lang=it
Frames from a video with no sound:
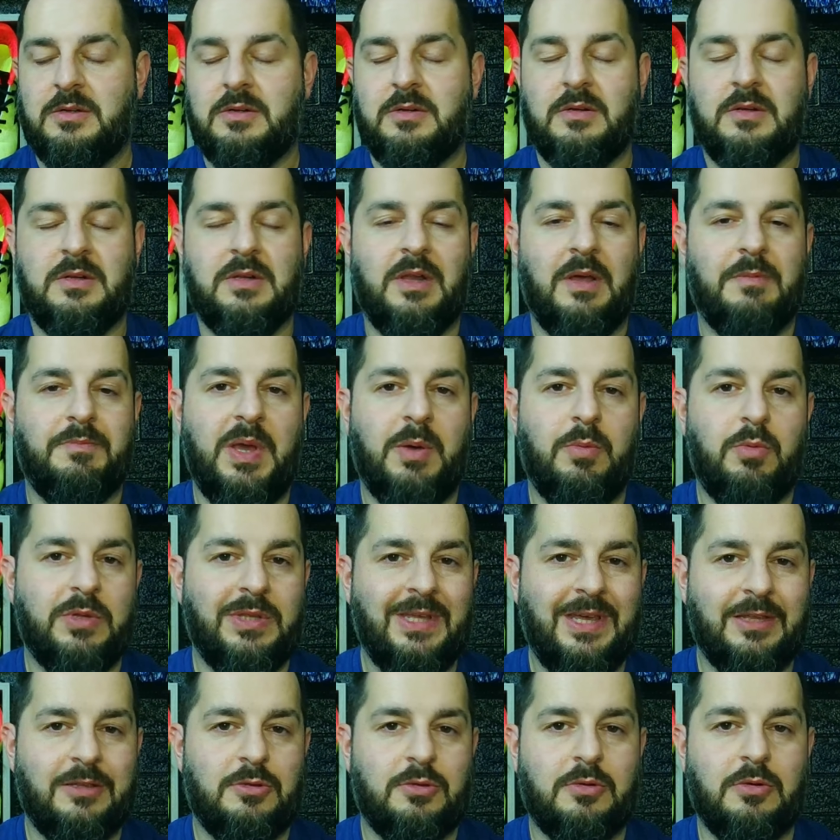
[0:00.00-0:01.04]
L'abbiamo
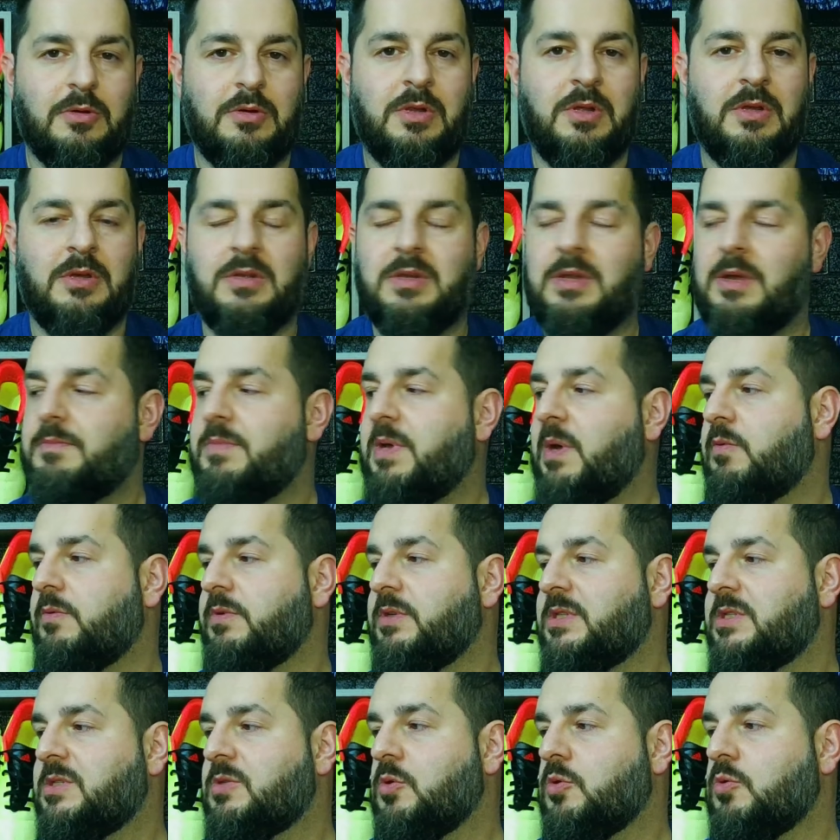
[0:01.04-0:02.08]
detto, l'abbiamo
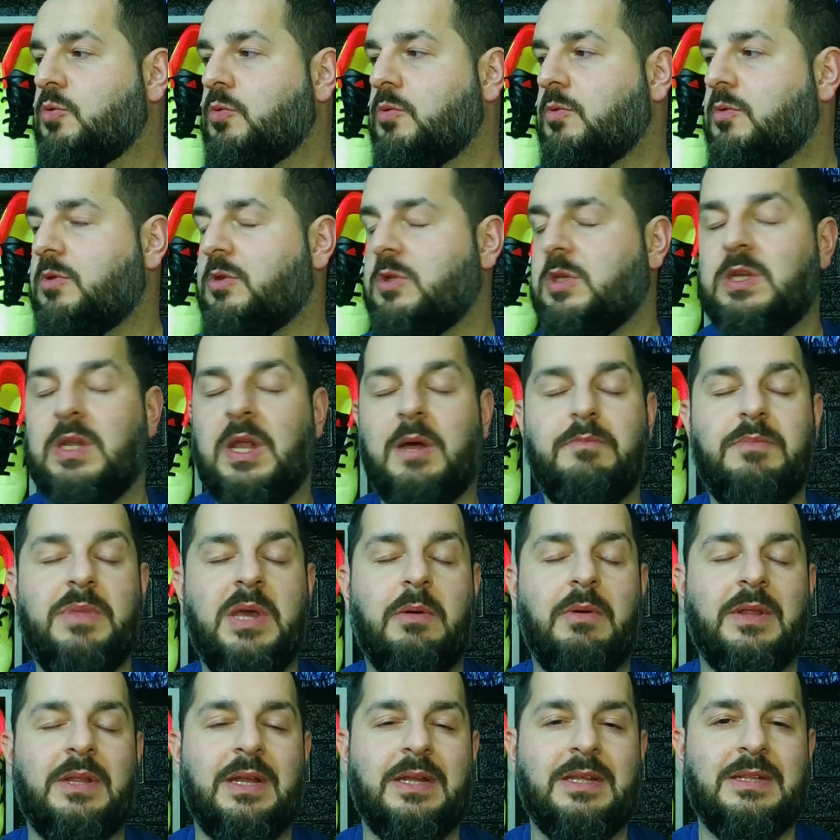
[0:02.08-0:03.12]
visto tutti,
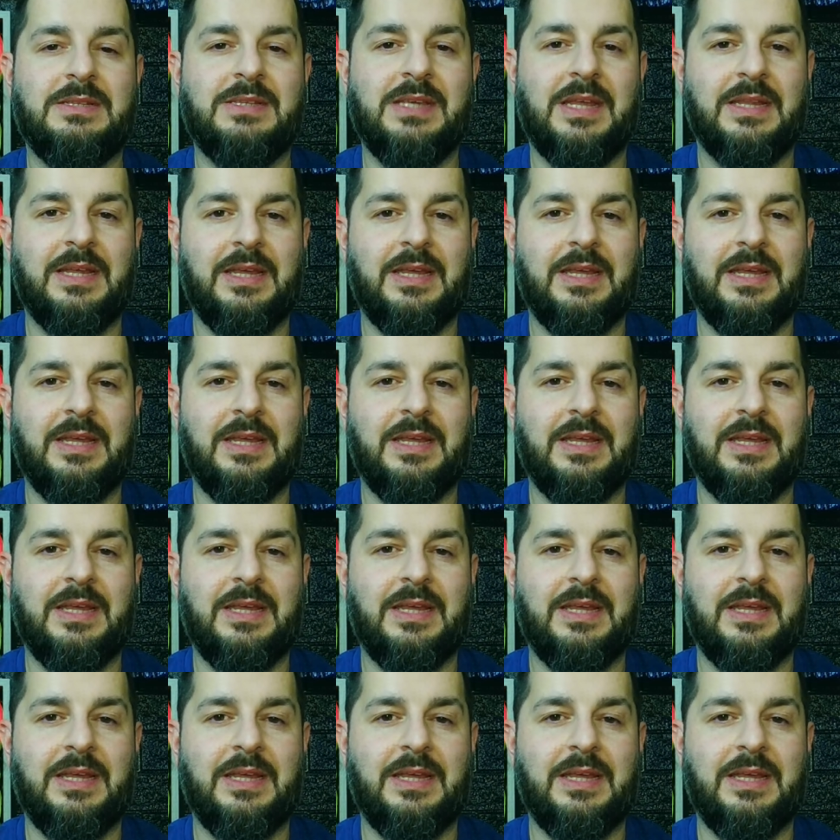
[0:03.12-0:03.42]
l'abbiamo analizzata